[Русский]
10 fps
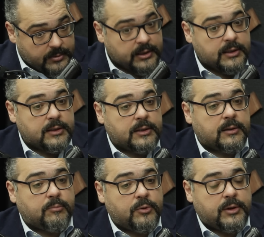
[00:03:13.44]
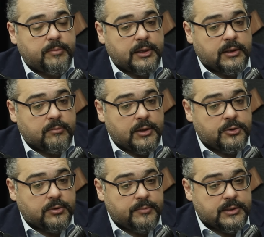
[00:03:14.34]
КНДР, по их меркам,
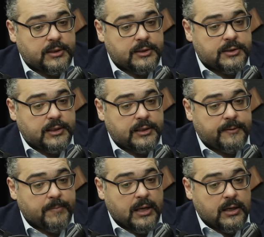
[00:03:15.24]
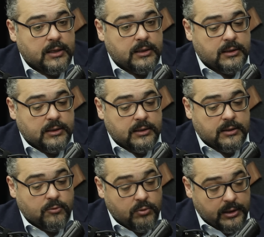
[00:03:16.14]
большое месторождение
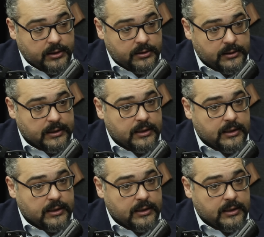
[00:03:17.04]
э, угля.